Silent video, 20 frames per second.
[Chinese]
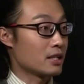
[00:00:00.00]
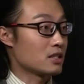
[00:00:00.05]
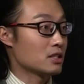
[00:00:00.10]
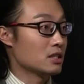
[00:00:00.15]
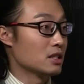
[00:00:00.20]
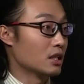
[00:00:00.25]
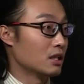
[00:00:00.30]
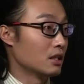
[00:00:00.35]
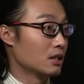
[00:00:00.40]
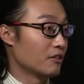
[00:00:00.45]
是
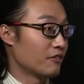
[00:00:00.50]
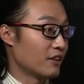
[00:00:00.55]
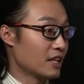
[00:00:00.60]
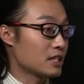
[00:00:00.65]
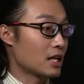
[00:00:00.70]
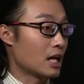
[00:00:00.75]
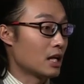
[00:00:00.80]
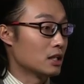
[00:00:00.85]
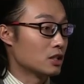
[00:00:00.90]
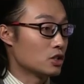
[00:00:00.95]
一个非
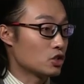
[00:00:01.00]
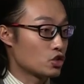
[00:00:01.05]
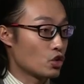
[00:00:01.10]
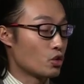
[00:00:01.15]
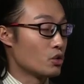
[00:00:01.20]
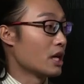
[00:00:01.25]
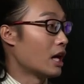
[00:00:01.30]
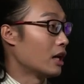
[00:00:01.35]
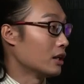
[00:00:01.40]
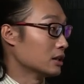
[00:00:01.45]
常
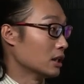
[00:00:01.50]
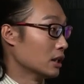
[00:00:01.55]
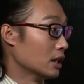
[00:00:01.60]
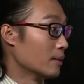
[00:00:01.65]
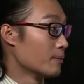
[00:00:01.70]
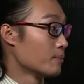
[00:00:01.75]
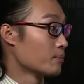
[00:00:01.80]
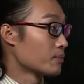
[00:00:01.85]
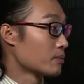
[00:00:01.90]
重要的